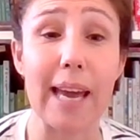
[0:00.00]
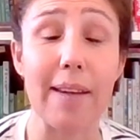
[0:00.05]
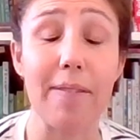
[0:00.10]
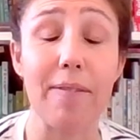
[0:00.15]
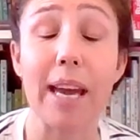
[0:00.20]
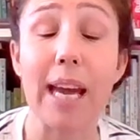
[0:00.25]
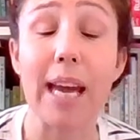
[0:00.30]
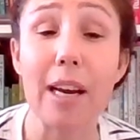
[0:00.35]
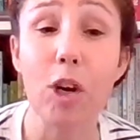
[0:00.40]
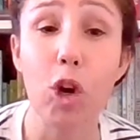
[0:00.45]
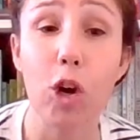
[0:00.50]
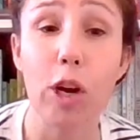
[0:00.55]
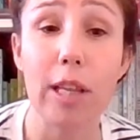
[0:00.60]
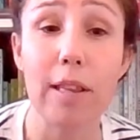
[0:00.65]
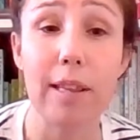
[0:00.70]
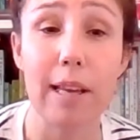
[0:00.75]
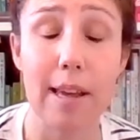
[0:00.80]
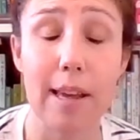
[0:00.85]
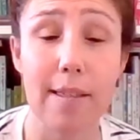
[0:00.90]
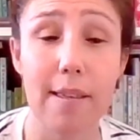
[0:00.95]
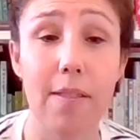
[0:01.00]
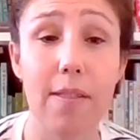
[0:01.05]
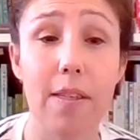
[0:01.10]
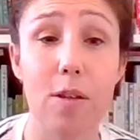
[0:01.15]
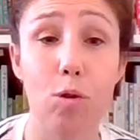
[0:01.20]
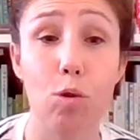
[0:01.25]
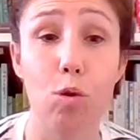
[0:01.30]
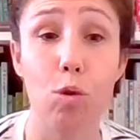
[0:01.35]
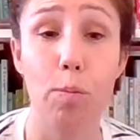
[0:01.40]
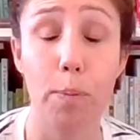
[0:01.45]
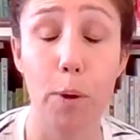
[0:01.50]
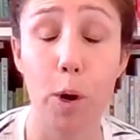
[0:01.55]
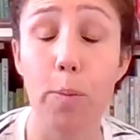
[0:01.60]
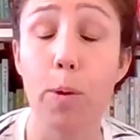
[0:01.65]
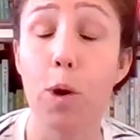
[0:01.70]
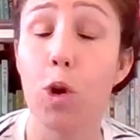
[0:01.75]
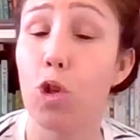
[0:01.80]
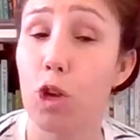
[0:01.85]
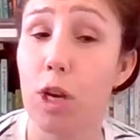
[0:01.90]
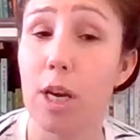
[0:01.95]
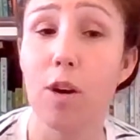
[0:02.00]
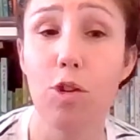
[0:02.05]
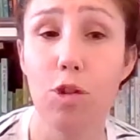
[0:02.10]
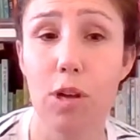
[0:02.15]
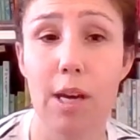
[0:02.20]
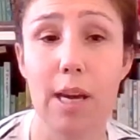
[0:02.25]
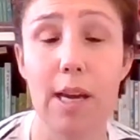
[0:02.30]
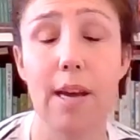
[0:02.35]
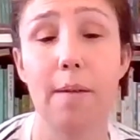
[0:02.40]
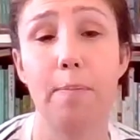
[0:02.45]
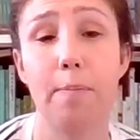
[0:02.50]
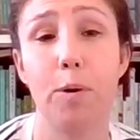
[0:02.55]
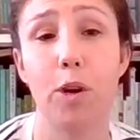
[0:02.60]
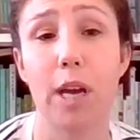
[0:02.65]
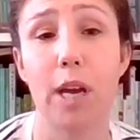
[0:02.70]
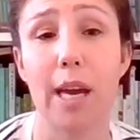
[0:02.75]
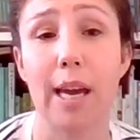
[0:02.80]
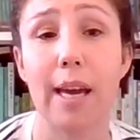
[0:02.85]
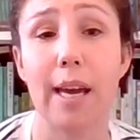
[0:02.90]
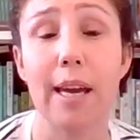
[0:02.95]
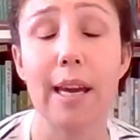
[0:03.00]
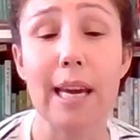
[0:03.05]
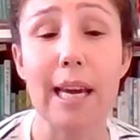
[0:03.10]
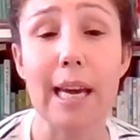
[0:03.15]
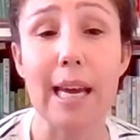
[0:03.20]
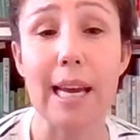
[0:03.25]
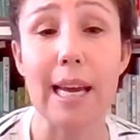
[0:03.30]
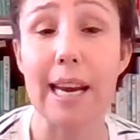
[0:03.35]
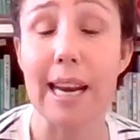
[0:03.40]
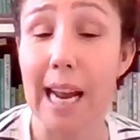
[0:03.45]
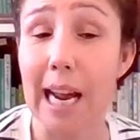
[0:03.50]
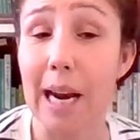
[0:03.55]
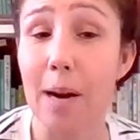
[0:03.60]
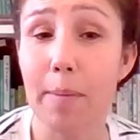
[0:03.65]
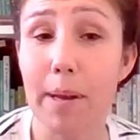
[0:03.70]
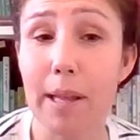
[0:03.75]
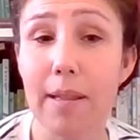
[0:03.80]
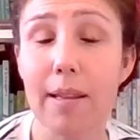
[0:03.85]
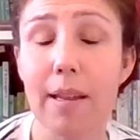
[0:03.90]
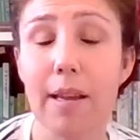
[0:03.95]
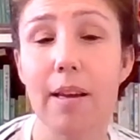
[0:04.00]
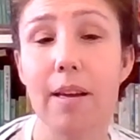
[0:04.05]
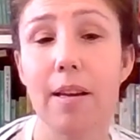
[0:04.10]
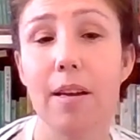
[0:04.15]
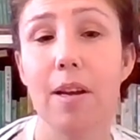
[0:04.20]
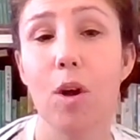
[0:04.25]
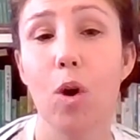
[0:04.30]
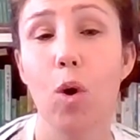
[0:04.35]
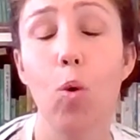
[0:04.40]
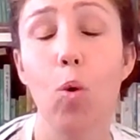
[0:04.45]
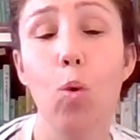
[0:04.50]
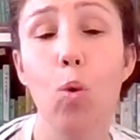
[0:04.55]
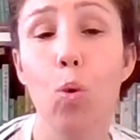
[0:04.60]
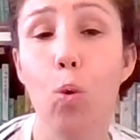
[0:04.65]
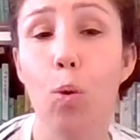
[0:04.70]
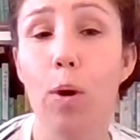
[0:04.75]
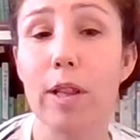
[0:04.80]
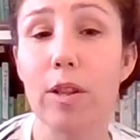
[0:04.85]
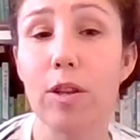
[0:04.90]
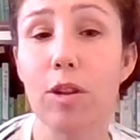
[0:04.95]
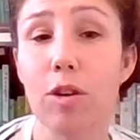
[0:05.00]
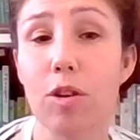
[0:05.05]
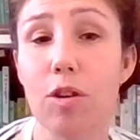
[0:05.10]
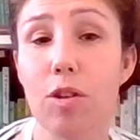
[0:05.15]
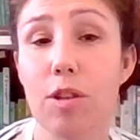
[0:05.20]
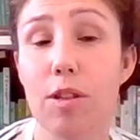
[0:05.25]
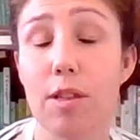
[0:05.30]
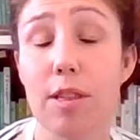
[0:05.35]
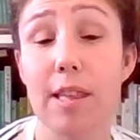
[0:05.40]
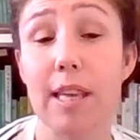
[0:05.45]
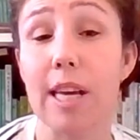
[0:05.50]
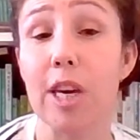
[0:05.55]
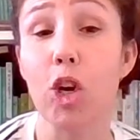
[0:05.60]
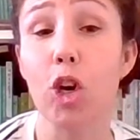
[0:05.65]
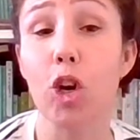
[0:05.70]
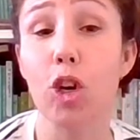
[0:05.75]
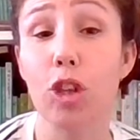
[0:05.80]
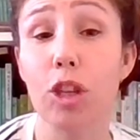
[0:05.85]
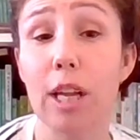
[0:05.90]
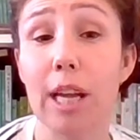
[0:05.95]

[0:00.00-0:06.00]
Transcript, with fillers: vean los intereses de sus propios hijos e hijas, porque realmente un cuento, si no